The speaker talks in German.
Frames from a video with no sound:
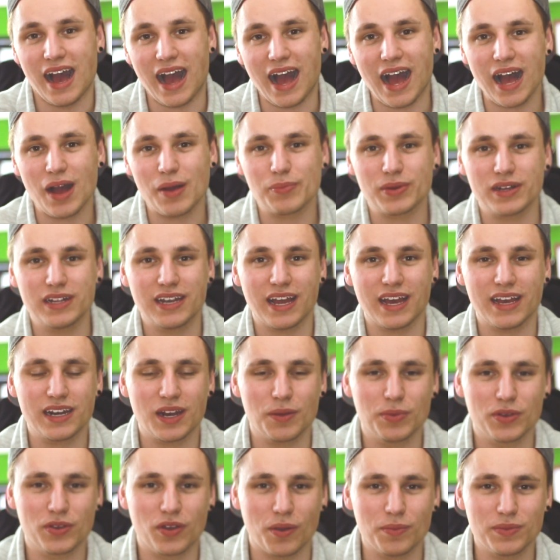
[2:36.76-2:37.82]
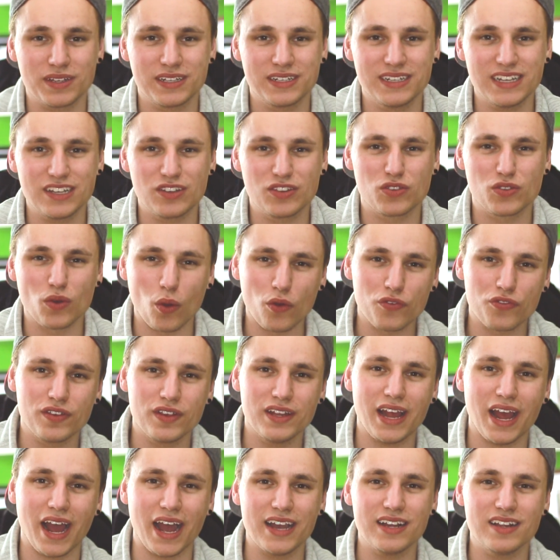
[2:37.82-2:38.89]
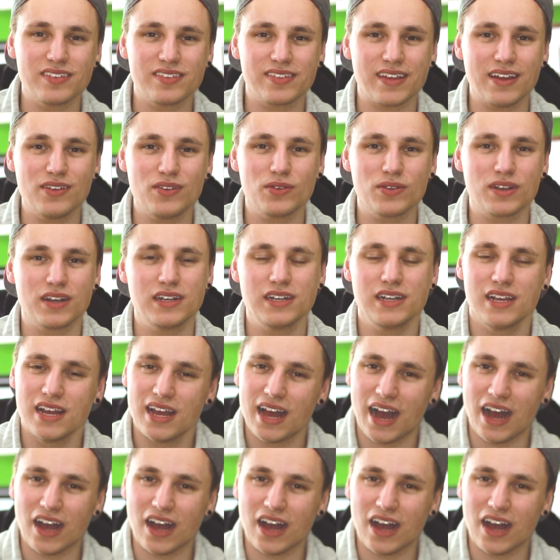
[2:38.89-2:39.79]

aber leider bekomme ich nicht so viele Einsendungen.